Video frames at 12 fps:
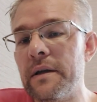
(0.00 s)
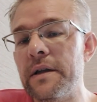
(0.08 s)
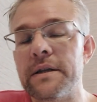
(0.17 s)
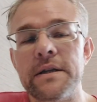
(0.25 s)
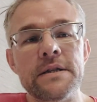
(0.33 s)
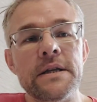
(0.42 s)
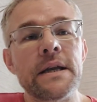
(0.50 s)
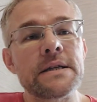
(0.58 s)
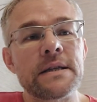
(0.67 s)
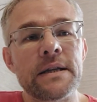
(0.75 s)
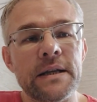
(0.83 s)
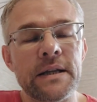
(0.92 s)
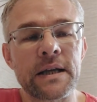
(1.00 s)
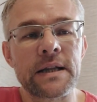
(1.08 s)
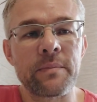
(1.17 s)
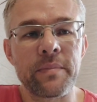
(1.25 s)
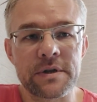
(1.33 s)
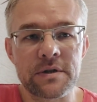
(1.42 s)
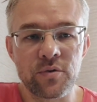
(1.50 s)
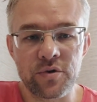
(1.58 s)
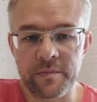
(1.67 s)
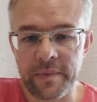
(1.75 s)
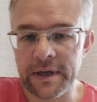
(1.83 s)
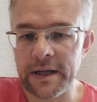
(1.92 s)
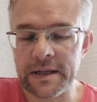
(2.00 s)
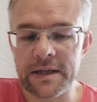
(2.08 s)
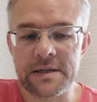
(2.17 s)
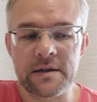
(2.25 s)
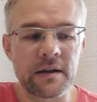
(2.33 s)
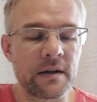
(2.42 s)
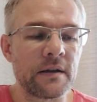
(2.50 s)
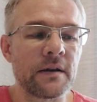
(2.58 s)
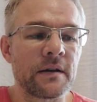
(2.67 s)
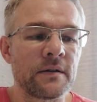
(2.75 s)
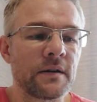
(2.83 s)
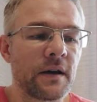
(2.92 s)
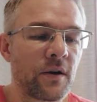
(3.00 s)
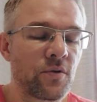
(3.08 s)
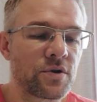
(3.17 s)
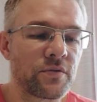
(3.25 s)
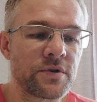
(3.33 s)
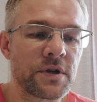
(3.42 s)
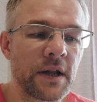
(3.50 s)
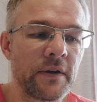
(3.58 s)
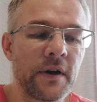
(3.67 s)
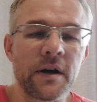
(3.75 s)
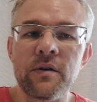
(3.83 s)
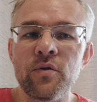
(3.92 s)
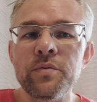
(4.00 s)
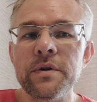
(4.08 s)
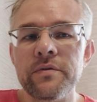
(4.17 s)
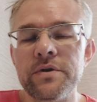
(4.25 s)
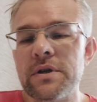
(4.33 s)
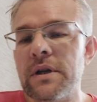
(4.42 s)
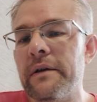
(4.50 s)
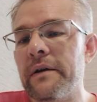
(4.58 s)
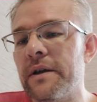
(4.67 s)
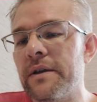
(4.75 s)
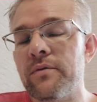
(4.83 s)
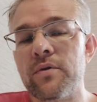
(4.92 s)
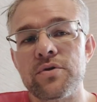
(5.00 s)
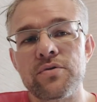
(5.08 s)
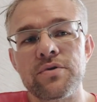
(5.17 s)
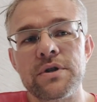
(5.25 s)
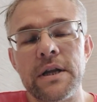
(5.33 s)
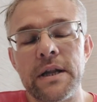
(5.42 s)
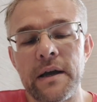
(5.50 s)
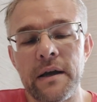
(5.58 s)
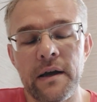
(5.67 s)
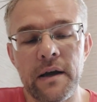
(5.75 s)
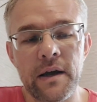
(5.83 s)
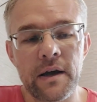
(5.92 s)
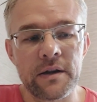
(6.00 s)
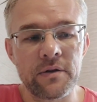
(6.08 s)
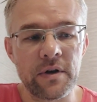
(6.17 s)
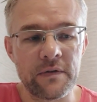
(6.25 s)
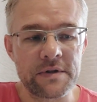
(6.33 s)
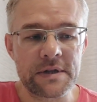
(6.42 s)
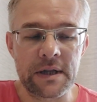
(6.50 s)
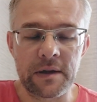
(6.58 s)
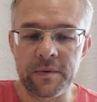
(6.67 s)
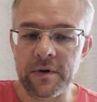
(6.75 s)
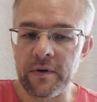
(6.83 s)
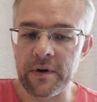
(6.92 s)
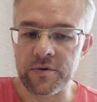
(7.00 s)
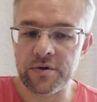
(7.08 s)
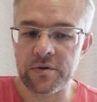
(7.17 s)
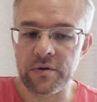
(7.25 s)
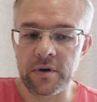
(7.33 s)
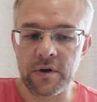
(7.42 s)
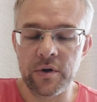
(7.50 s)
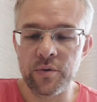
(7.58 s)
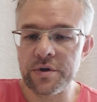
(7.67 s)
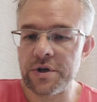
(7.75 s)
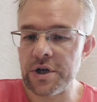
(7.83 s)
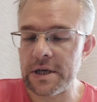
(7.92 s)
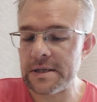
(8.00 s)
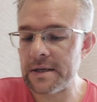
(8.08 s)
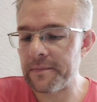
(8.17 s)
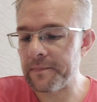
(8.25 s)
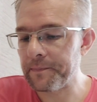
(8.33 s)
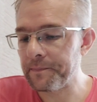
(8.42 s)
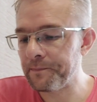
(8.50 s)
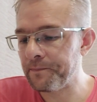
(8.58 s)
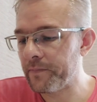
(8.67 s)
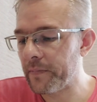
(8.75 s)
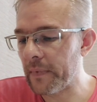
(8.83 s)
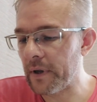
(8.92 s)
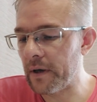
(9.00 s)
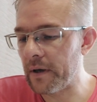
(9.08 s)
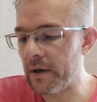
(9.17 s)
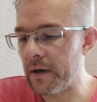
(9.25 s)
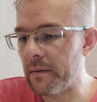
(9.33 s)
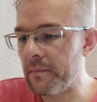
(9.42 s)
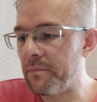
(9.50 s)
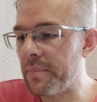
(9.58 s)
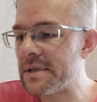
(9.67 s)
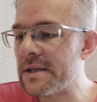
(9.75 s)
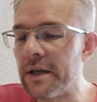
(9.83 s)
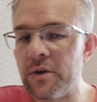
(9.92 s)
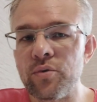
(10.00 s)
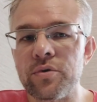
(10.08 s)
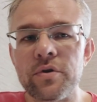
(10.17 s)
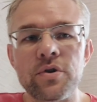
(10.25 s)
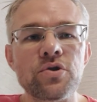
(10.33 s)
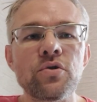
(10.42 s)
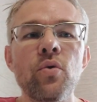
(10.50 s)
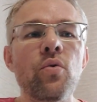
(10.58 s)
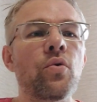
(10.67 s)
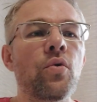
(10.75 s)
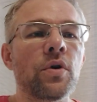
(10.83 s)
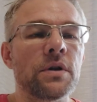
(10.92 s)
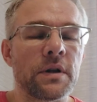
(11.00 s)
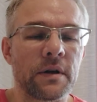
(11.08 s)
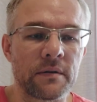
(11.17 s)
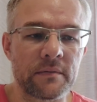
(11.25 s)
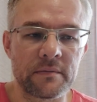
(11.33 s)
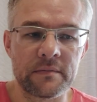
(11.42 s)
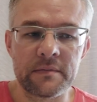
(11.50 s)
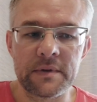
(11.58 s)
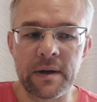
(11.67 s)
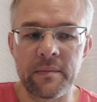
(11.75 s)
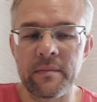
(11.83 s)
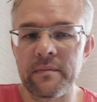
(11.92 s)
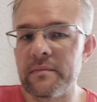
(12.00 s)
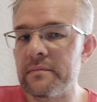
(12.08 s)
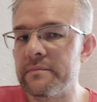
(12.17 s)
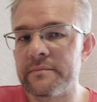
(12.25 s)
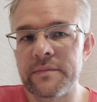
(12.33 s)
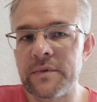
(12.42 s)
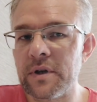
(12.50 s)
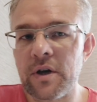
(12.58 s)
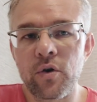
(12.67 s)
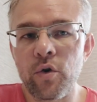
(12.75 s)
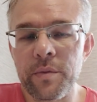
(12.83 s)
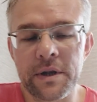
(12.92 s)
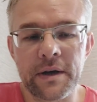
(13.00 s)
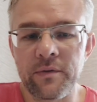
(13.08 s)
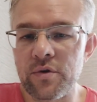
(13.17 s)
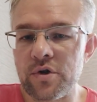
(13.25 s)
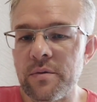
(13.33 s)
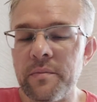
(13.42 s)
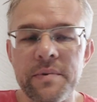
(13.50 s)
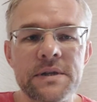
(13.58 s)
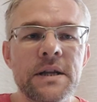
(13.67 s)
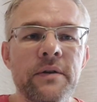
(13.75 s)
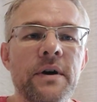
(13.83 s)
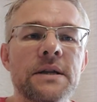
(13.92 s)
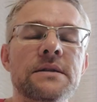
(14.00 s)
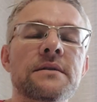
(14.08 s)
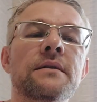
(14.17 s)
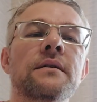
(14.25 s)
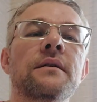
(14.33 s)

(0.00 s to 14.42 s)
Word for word: Нет, интересно иногда послушать, понятное дело, хорошего человека, умного человека, его рассуждения. Но я в целом говорю, что люди часто э, познают что угодно, там, кроме того, чтобы познавать